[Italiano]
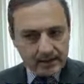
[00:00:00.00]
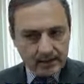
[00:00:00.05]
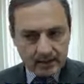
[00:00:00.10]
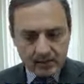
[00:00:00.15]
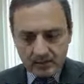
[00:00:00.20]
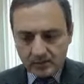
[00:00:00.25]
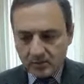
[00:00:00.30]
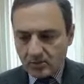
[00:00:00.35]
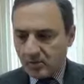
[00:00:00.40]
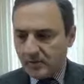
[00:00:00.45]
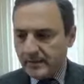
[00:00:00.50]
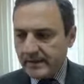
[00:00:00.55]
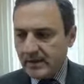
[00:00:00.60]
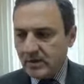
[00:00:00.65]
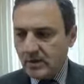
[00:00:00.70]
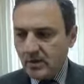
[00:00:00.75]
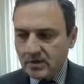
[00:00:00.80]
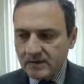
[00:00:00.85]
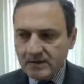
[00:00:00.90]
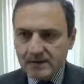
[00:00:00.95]
che come è
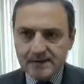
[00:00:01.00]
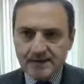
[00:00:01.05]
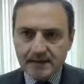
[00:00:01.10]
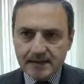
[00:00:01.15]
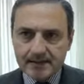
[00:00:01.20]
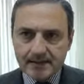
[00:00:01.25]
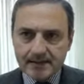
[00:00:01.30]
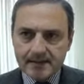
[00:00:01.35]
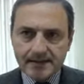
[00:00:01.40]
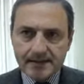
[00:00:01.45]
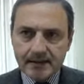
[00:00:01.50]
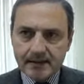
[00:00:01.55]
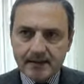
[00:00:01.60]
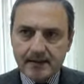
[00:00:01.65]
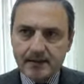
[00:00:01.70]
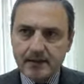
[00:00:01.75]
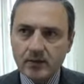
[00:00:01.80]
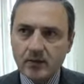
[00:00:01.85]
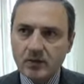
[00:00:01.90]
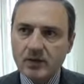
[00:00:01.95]
noto è stata
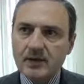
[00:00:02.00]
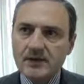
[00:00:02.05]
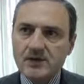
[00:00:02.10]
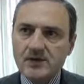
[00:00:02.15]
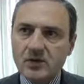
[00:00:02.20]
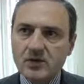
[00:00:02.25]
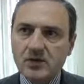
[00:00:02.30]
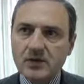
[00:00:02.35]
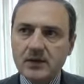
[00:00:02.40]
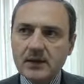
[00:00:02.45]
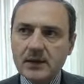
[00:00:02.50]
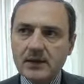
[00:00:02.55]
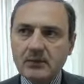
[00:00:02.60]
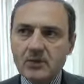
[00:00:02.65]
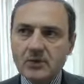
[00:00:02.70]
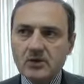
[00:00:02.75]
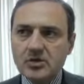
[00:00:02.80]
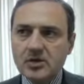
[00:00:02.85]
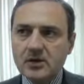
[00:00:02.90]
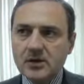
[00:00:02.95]
assente in occasione della
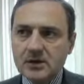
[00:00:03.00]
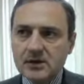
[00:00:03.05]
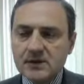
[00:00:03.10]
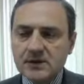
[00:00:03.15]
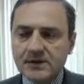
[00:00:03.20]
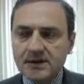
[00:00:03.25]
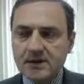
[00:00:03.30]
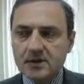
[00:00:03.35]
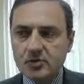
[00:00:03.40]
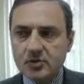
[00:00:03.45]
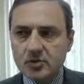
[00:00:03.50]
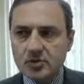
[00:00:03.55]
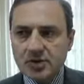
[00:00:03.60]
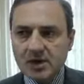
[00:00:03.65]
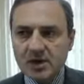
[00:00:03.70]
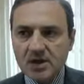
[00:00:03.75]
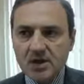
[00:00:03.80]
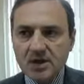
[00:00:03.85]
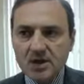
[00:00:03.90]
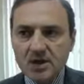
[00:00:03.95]
mozione di
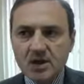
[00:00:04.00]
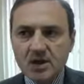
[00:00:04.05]
sfiducia.